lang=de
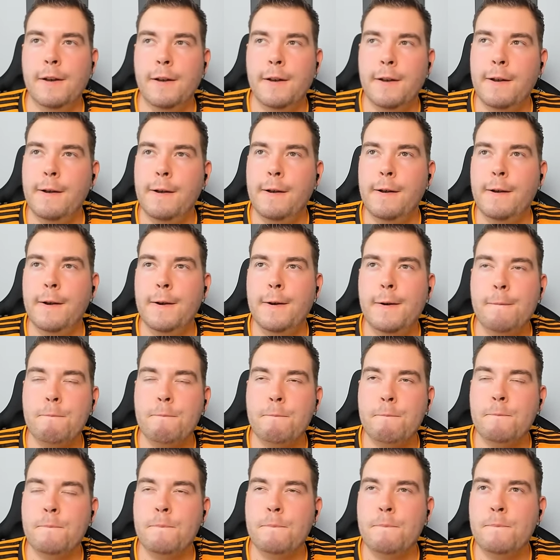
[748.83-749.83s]

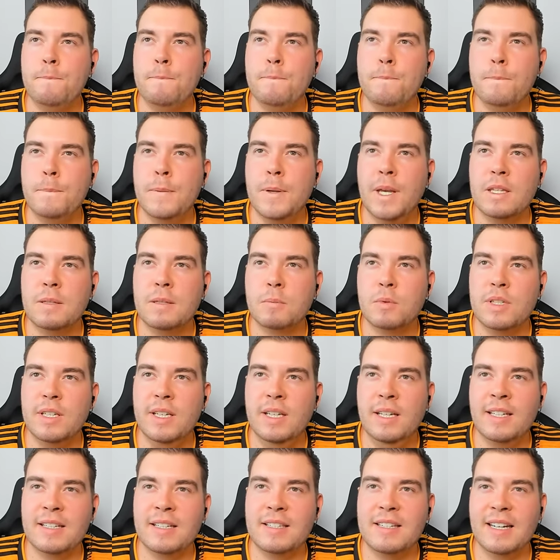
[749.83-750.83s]
Ähm, jetzt muss
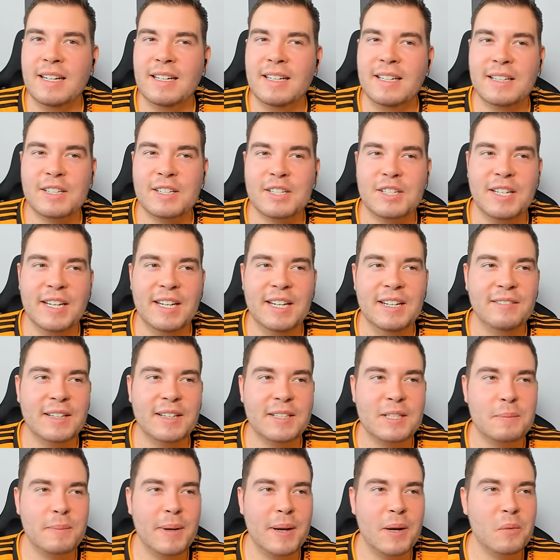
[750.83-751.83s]
ich tatsächlich gestehen,
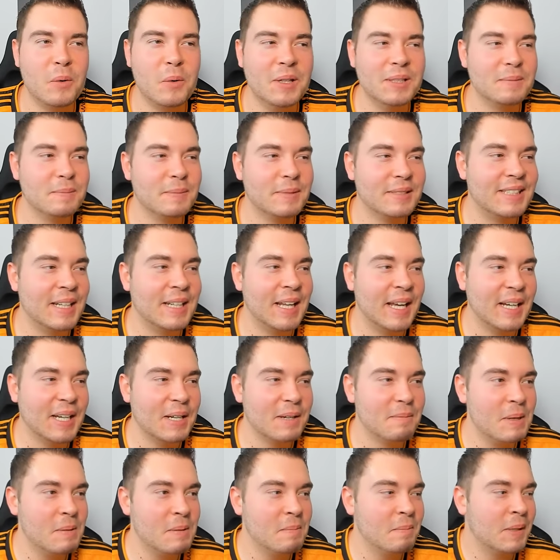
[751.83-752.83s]
dass ich bei Ward ein bisschen hängen
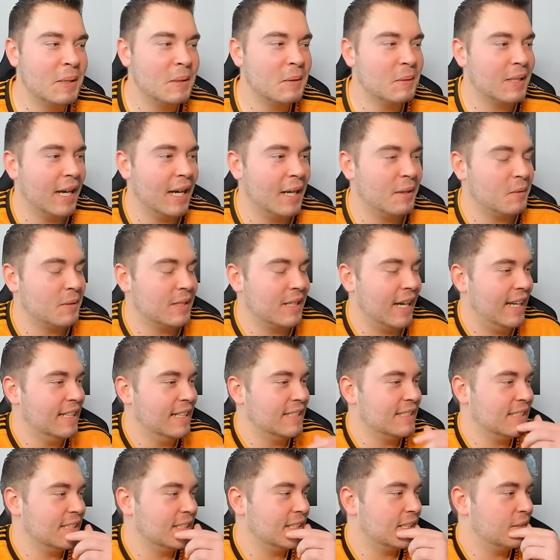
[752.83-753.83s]
geblieben bin und dadurch
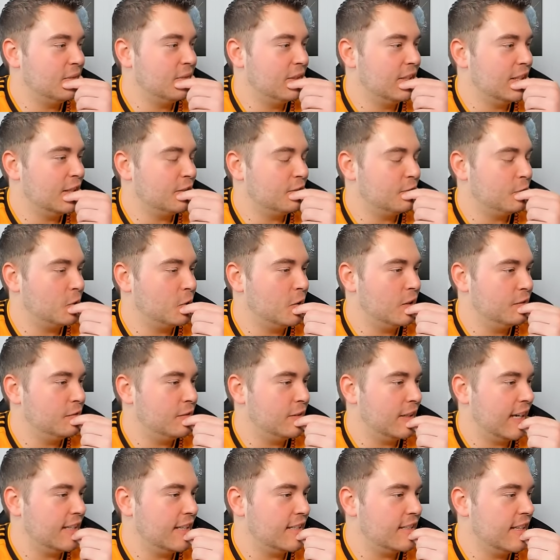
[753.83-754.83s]
alles irgendwie davor
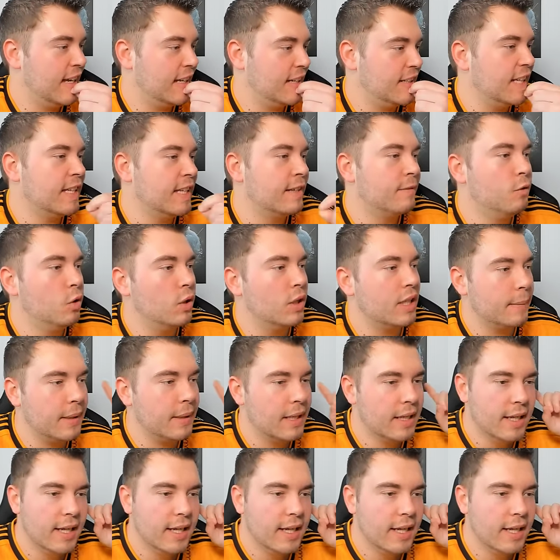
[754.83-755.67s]
vergessen habe. Soll ich auch mal sagen?